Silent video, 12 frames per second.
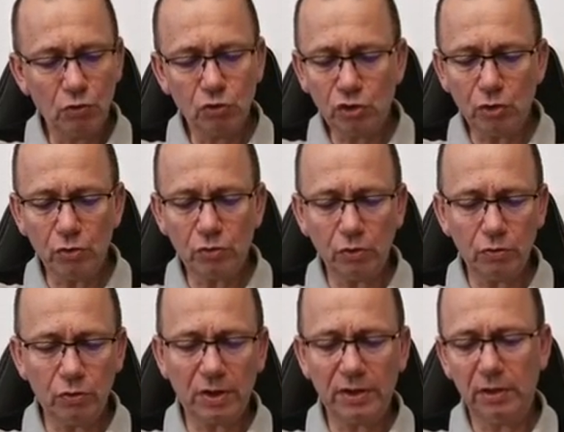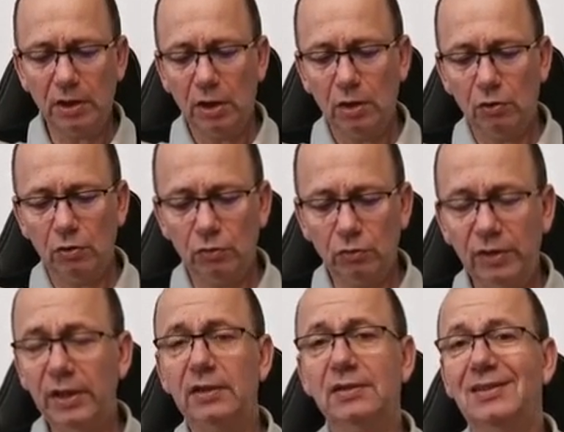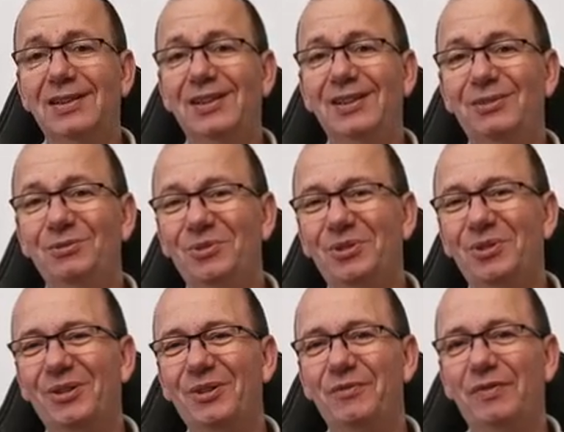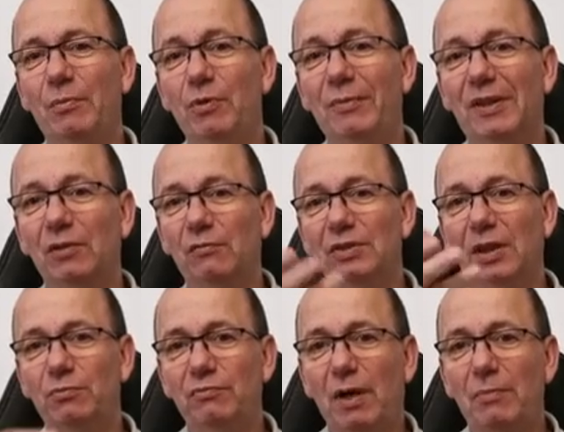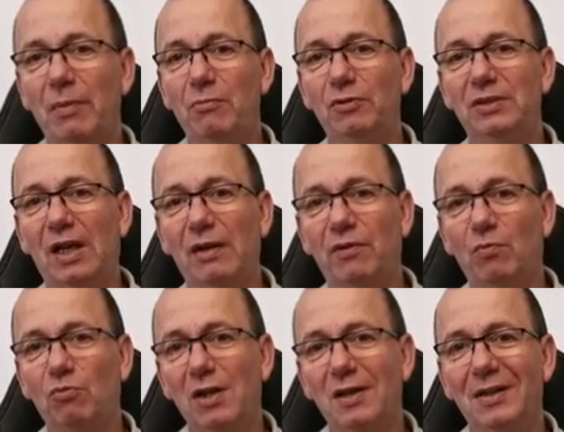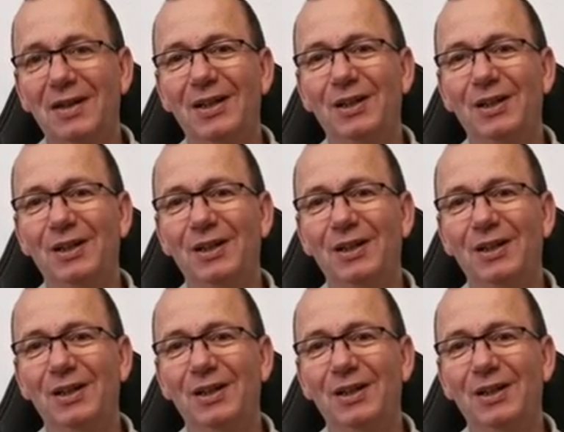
je donnerai. Euh, donner, c'est toujours le fameux, maintenant vous allez pouvoir même le dire avant moi.